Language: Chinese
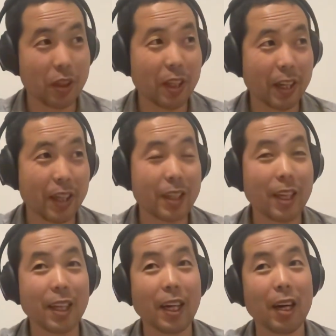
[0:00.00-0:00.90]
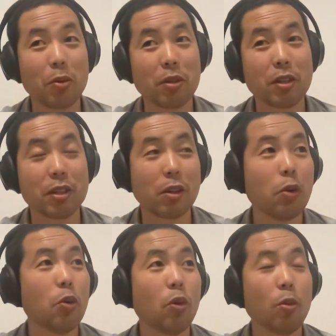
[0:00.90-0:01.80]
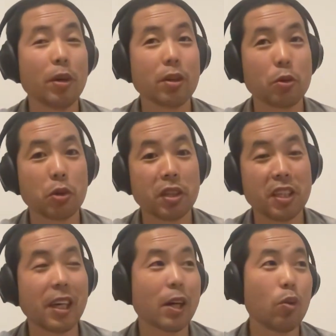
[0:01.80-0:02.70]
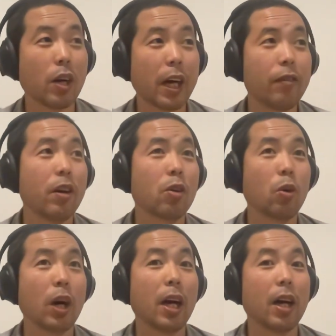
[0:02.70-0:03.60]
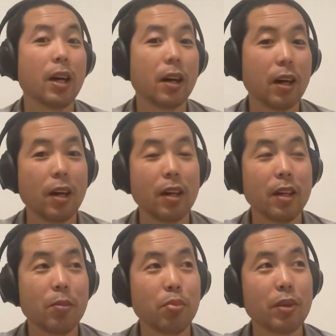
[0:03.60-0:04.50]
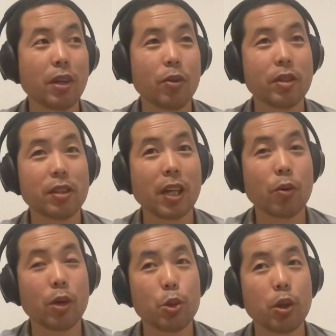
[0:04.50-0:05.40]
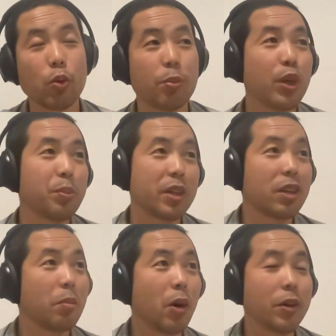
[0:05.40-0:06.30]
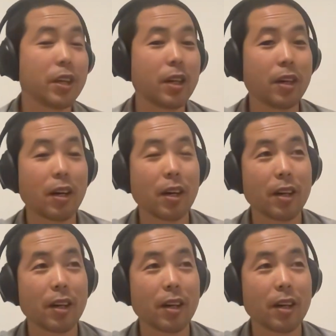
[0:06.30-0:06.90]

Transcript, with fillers: 估计得跟加拿大或者是欧欧盟给我说，你得给我开放口岸啊，不能给我增加关税，我们要平等贸易